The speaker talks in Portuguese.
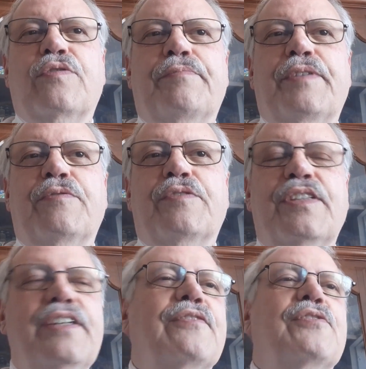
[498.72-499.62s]
sobre os
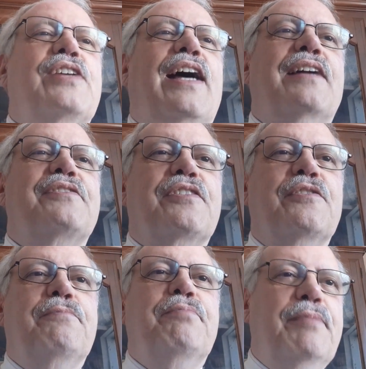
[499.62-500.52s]
livros de arte que
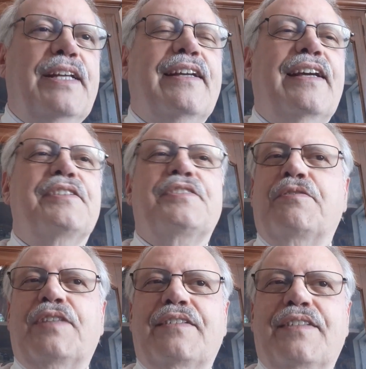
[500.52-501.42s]
eu publiquei
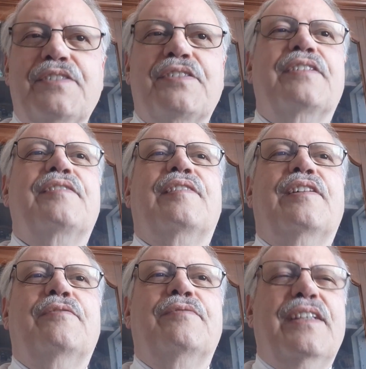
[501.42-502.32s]
estão na
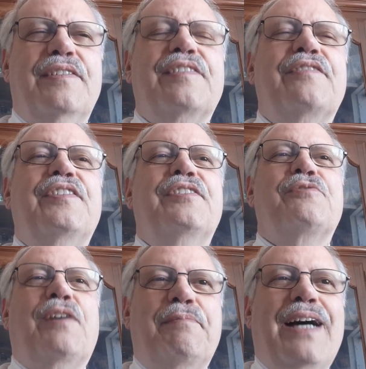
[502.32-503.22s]
descrição desse
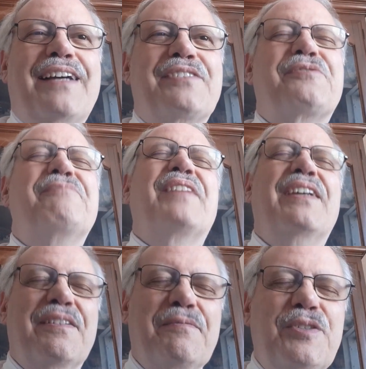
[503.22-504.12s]
vídeo abaixo.
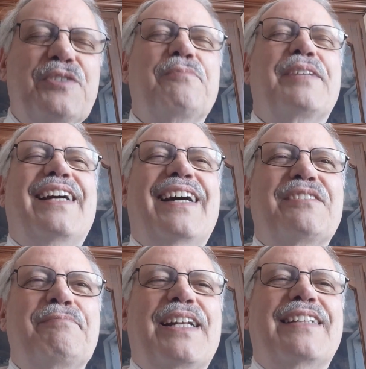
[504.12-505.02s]
Muito
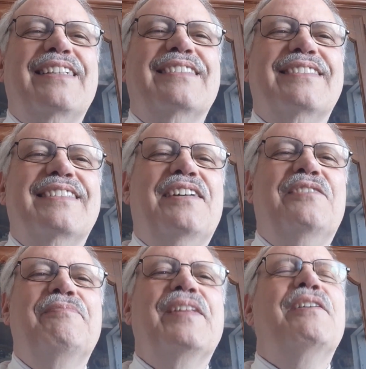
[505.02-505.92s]
obrigado pela
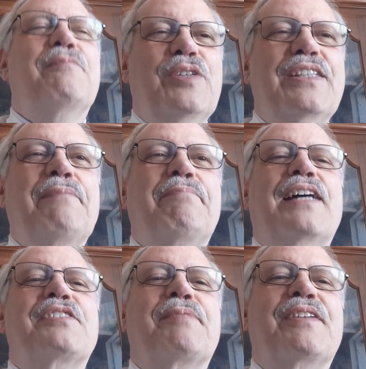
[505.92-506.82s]
atenção, muita
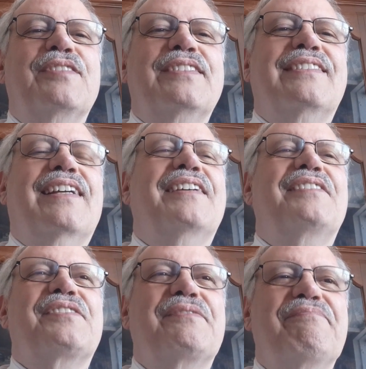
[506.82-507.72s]
paz para
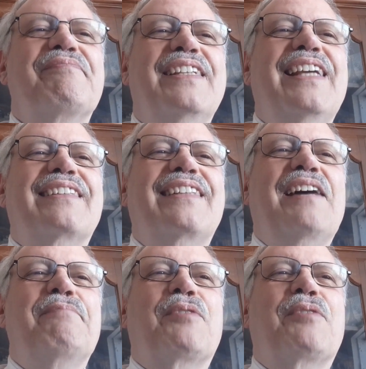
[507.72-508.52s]
vocês e até a